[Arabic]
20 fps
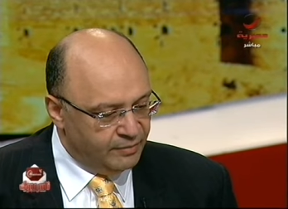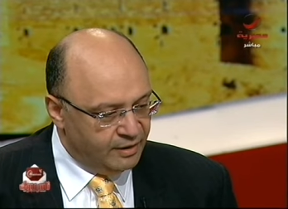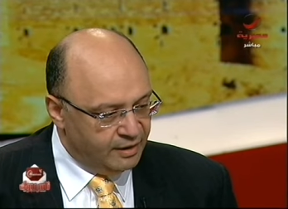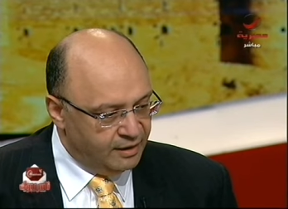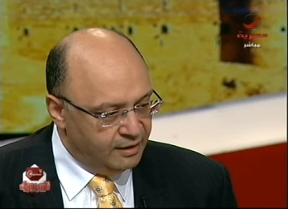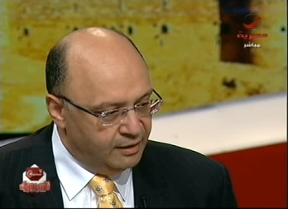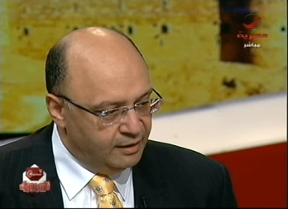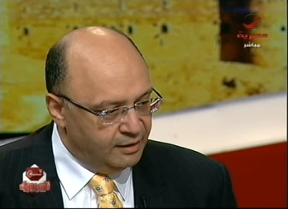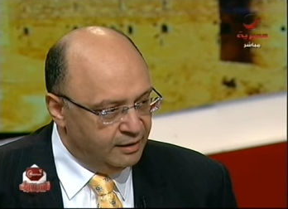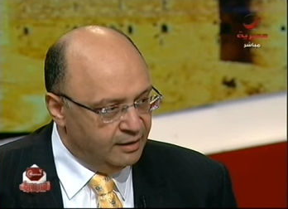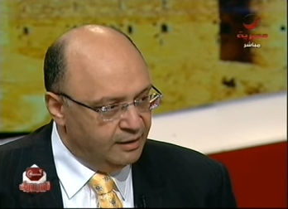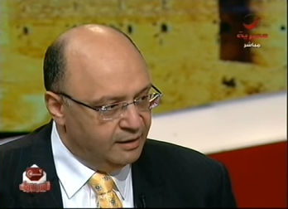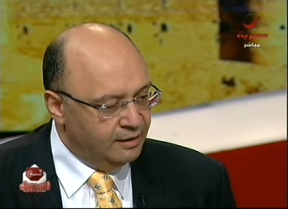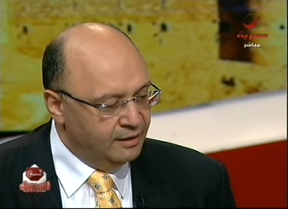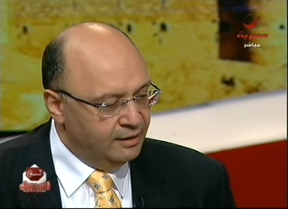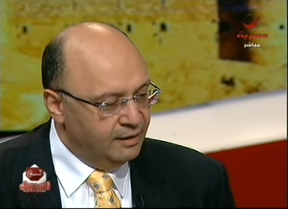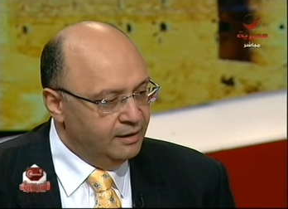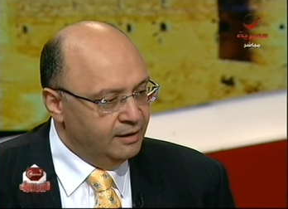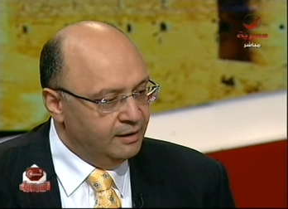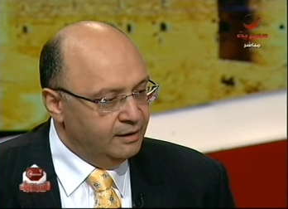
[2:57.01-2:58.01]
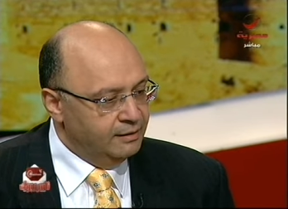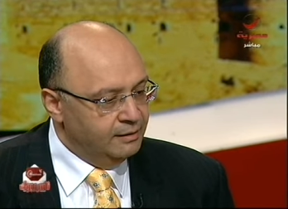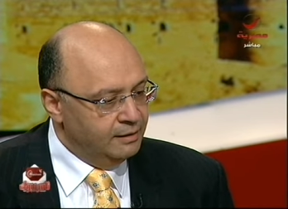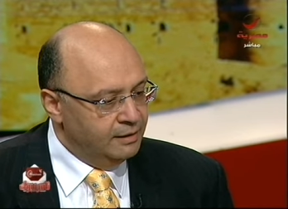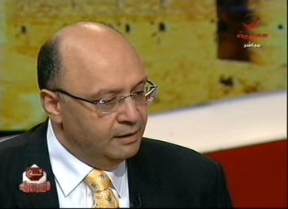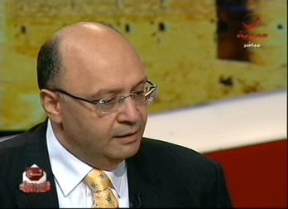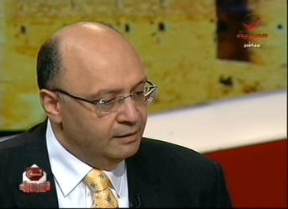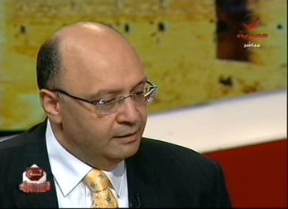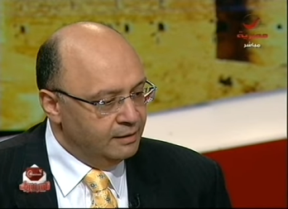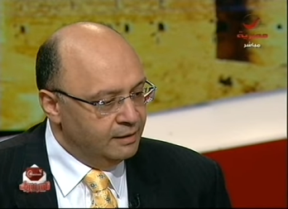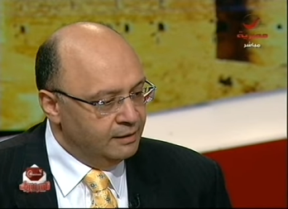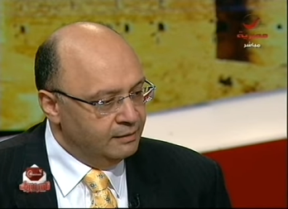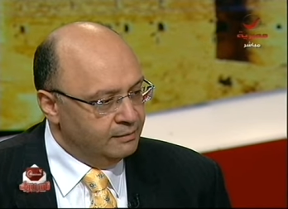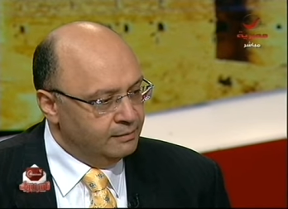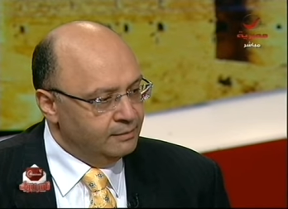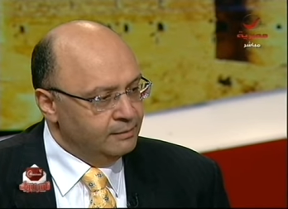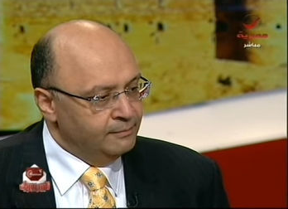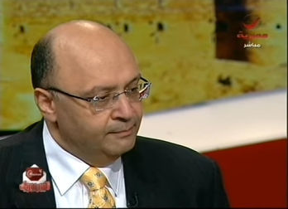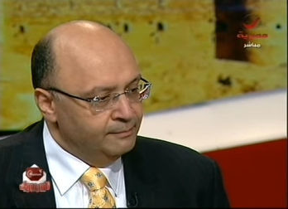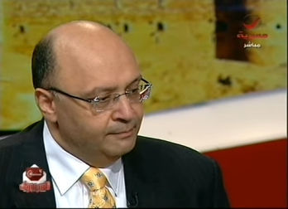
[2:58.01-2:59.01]
الـ الـ
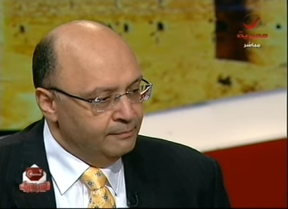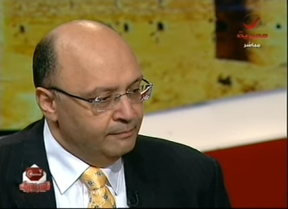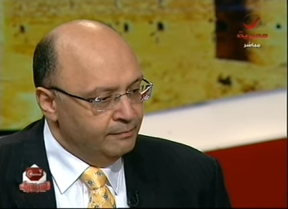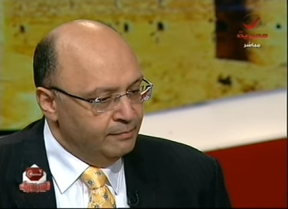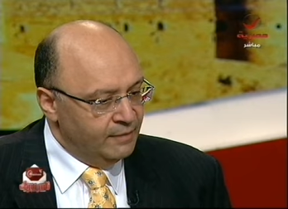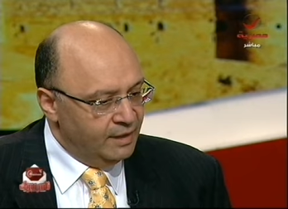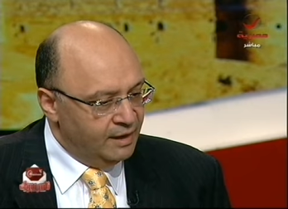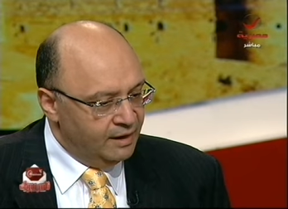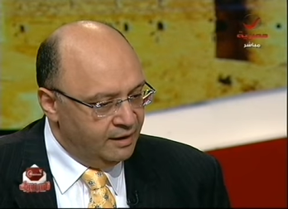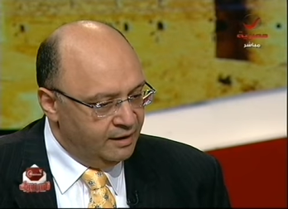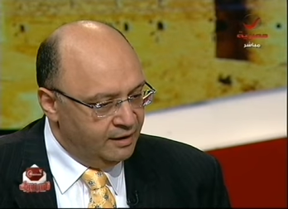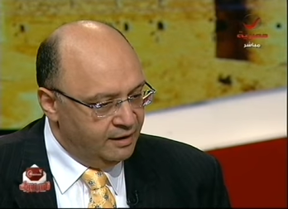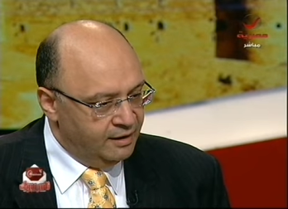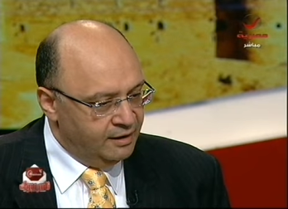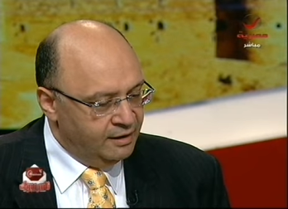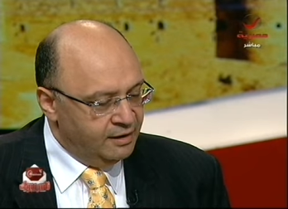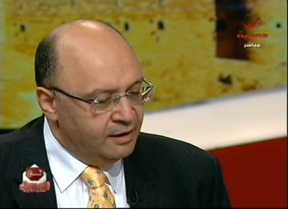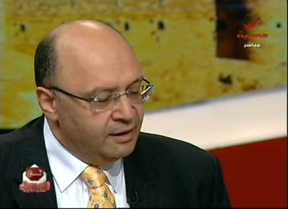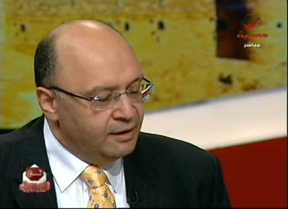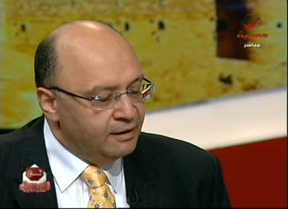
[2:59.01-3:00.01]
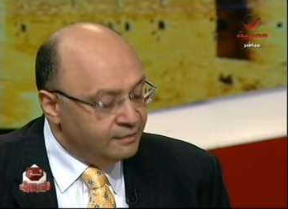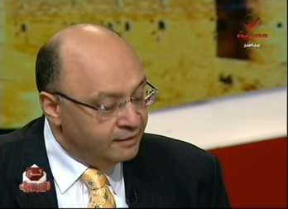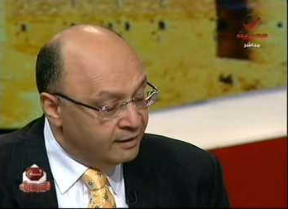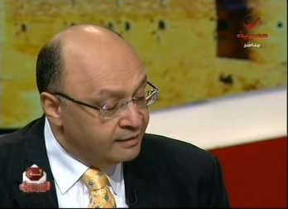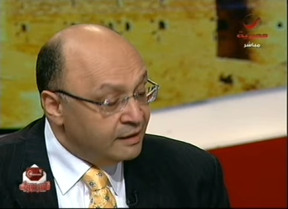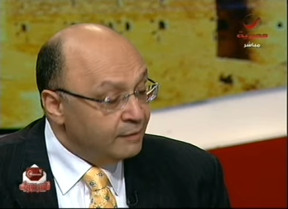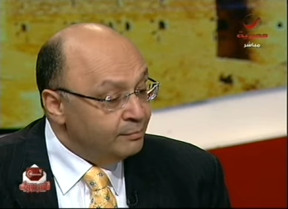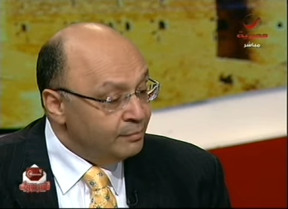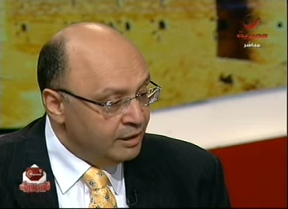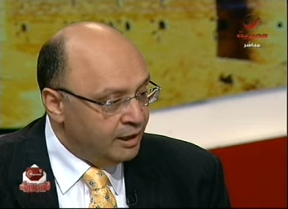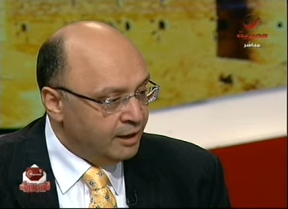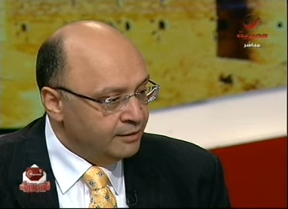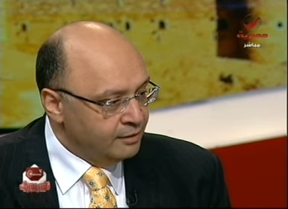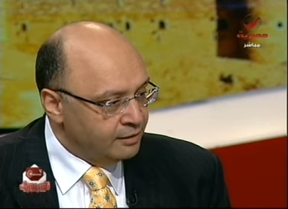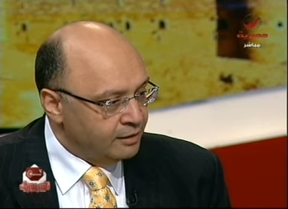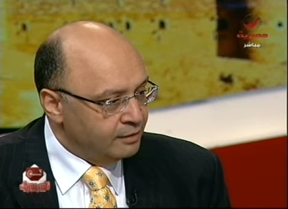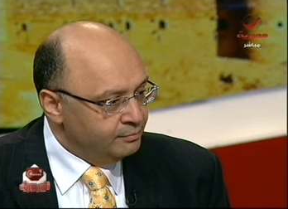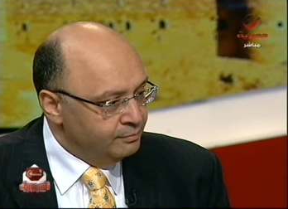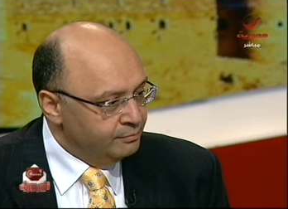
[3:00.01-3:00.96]
تهتم الحضارات